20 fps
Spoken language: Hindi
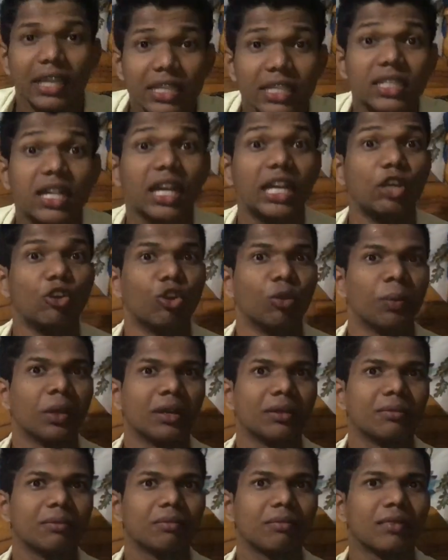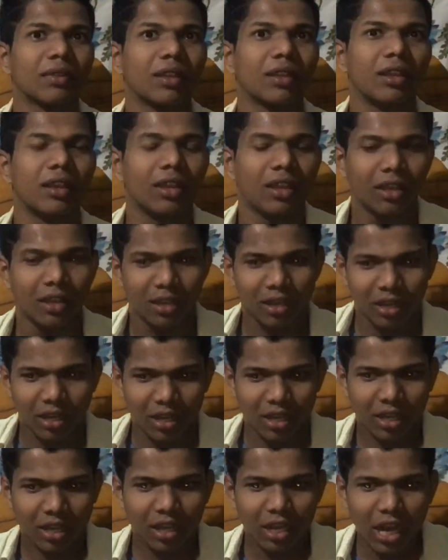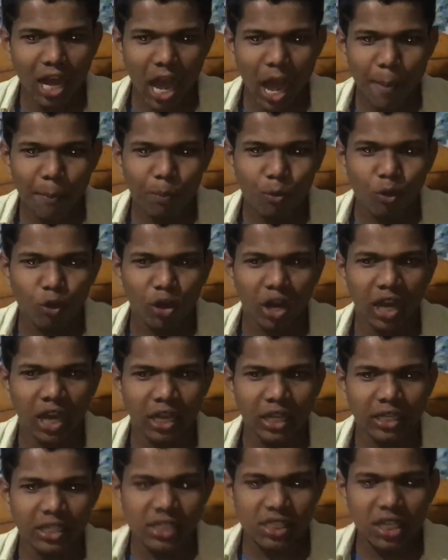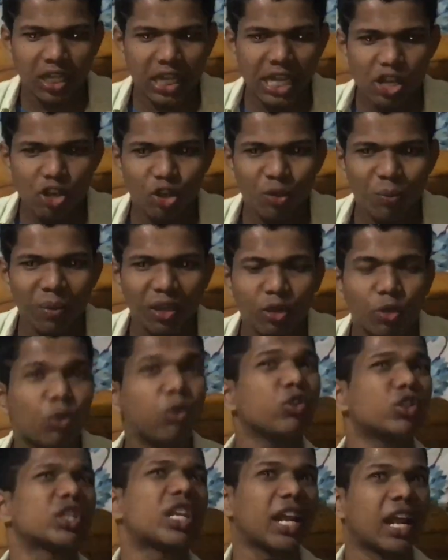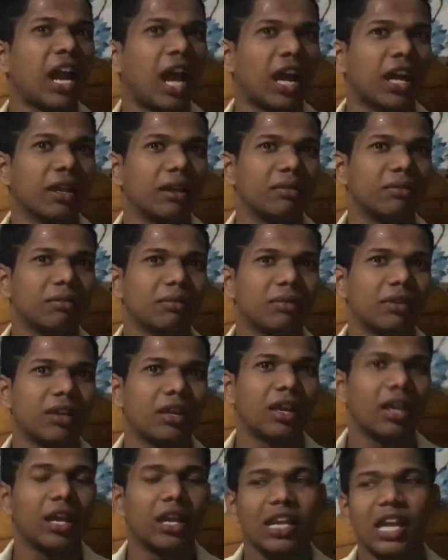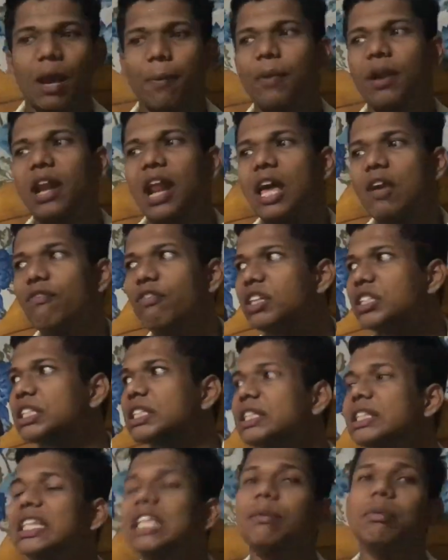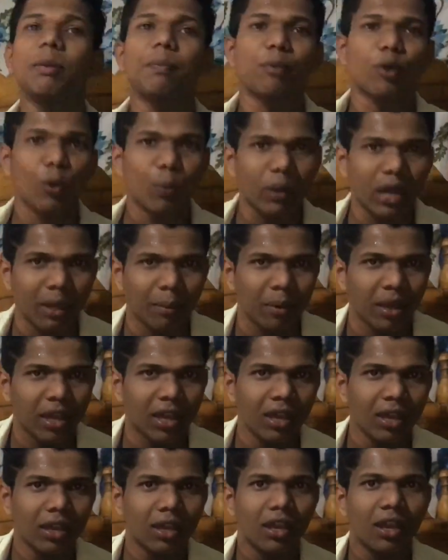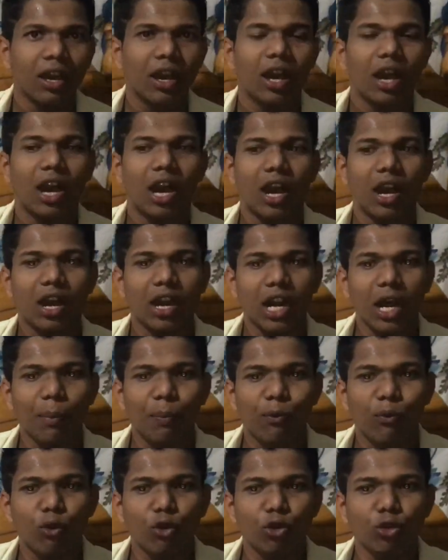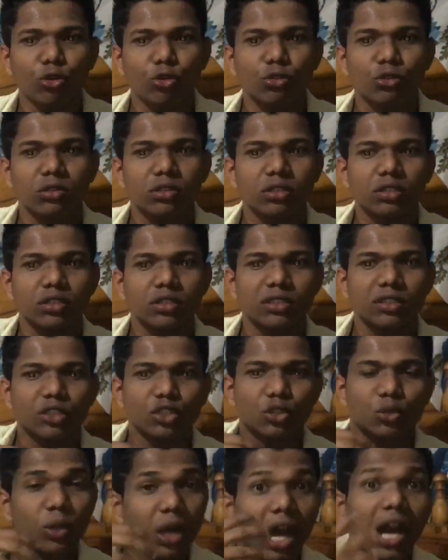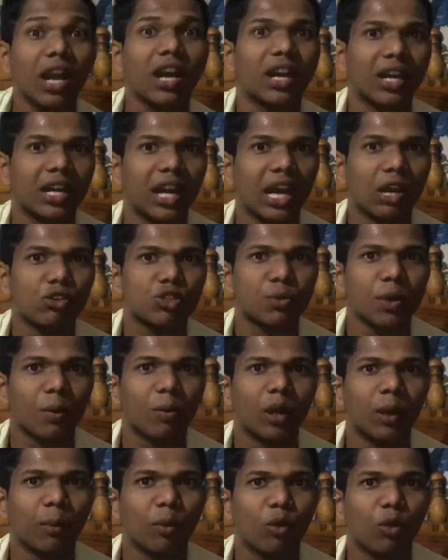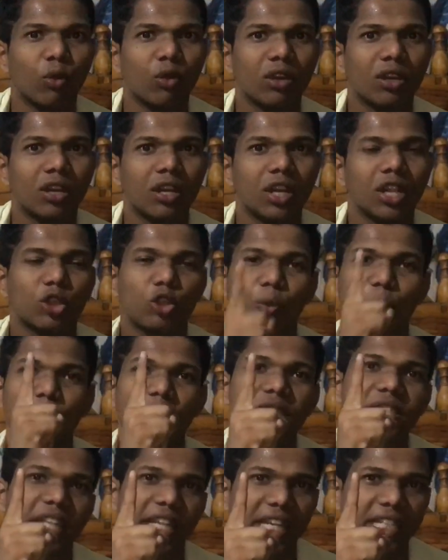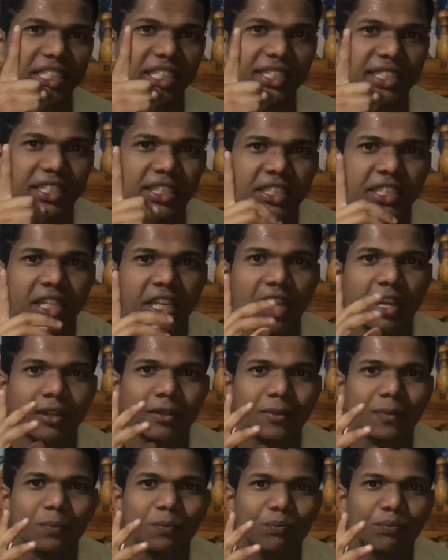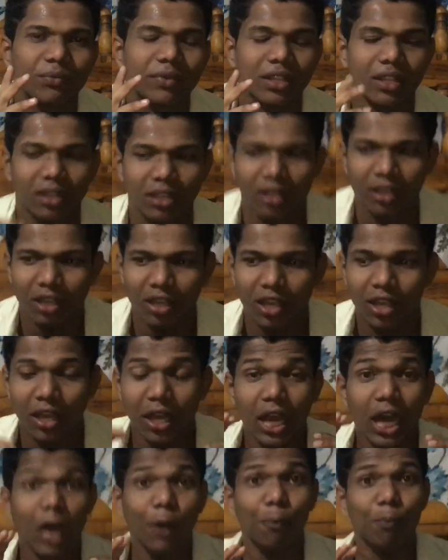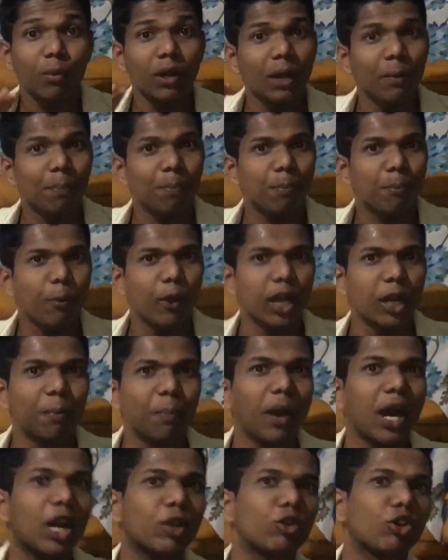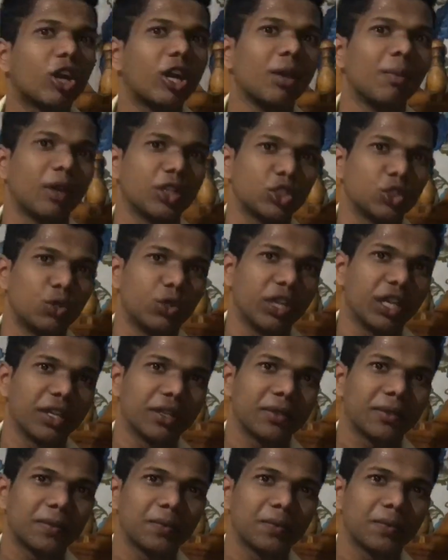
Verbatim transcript: इस कलयुग में अगर आपको ना इस कलयुग में खुश रहना है या फिर लाइफ में जितनी भी प्रॉब्लम है अगर आपको सुलह करना है उस प्रॉब्लम को तो बस एक चीज कीजिएगा अपने परिवार को कहीं मत छोड़िए